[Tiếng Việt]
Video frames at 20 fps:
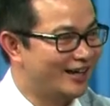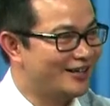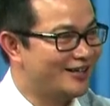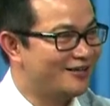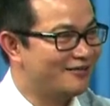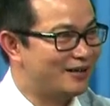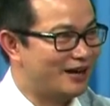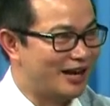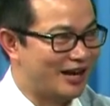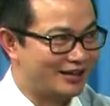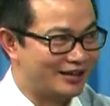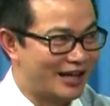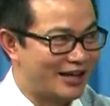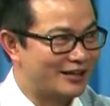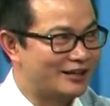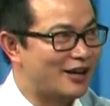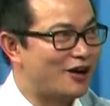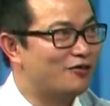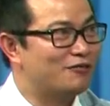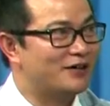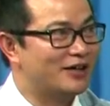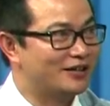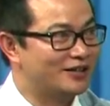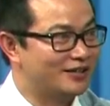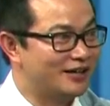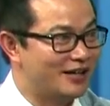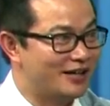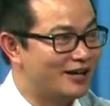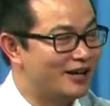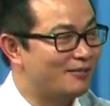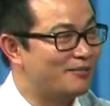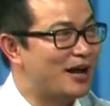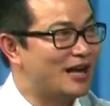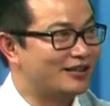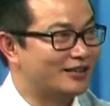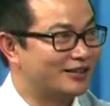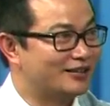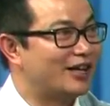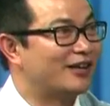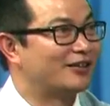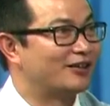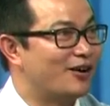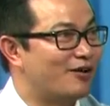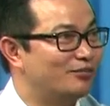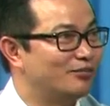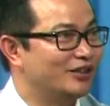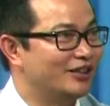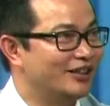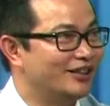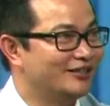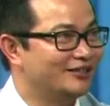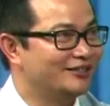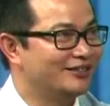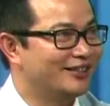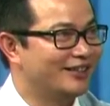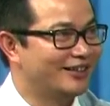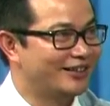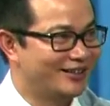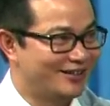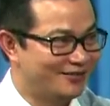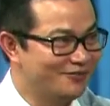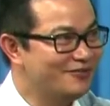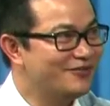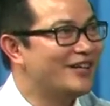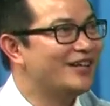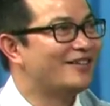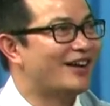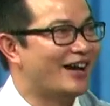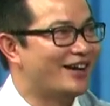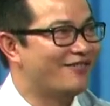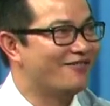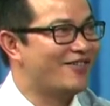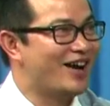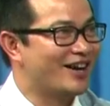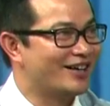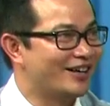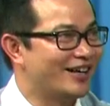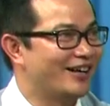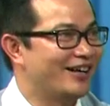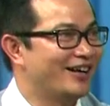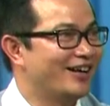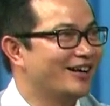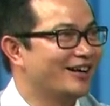nhưng mà lần này cháu phải nghĩ là bác sẽ thành công nữa à, ừ. đúng vì vậy bác này rất